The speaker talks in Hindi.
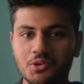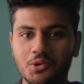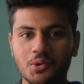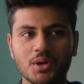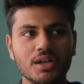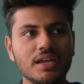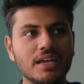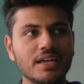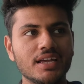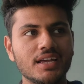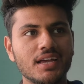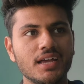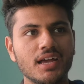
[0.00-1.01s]
सो
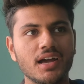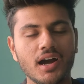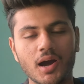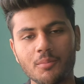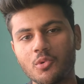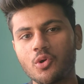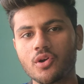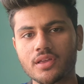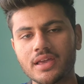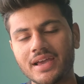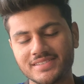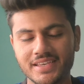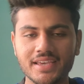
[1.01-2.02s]
हम लोग
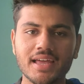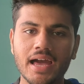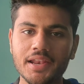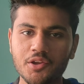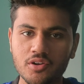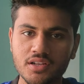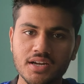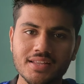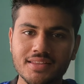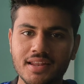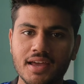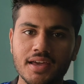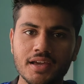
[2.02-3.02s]
ऐसे ही कैरी ऑन
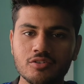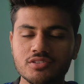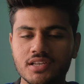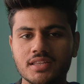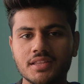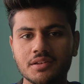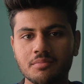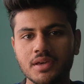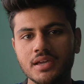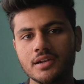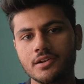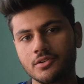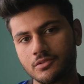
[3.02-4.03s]
करते रहे उसके दिन
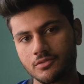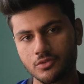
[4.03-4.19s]
में